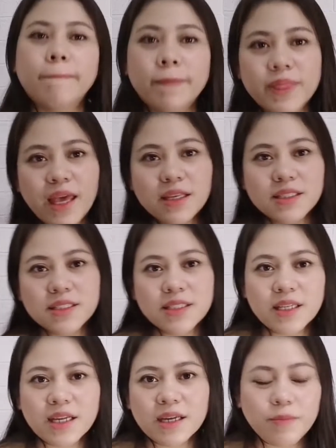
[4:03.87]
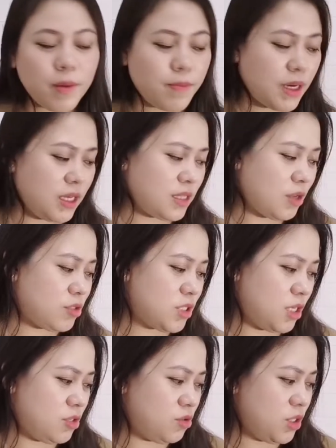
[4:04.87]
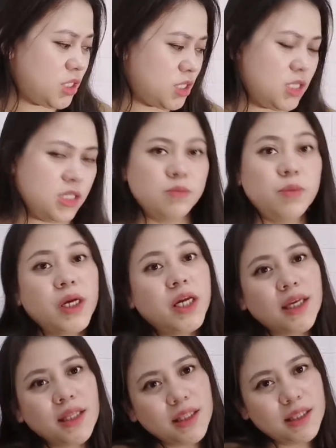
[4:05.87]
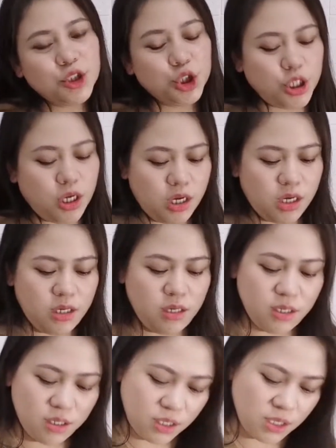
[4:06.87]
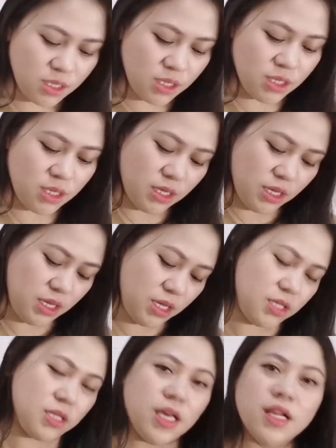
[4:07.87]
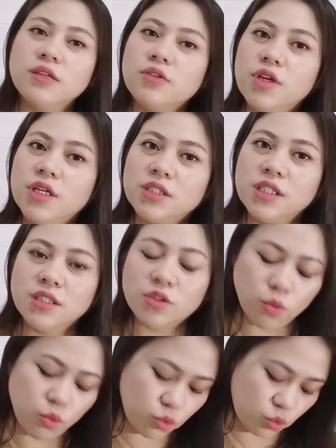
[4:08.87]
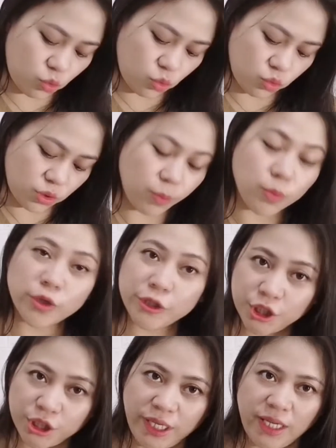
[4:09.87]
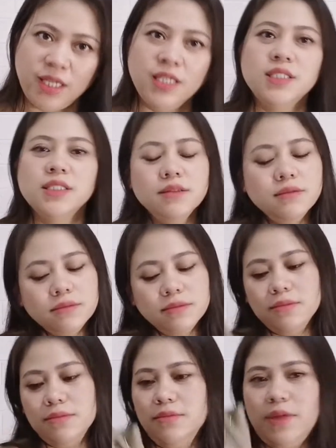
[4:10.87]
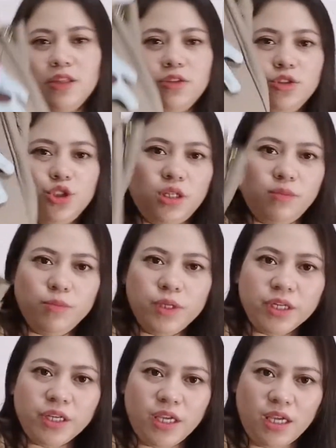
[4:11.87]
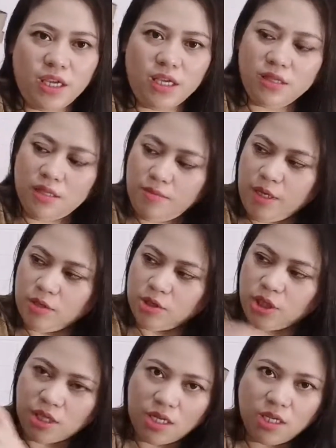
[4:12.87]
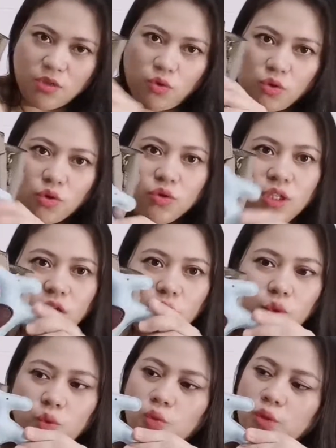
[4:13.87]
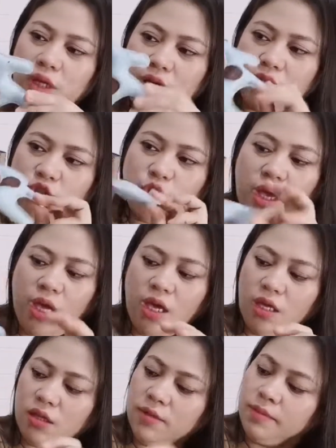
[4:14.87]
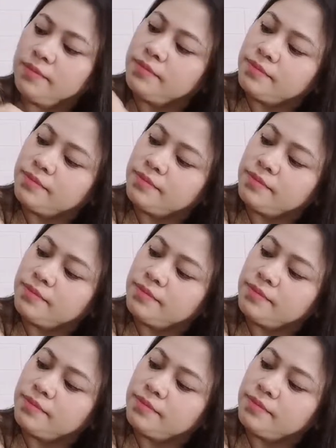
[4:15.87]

And next na ipapakita ko sa inyo is this. Birkin din siya. And kailan ko lang din to na-purchase. Ito siya, Birkin. na Meron siyang ganito, rodeo na chain.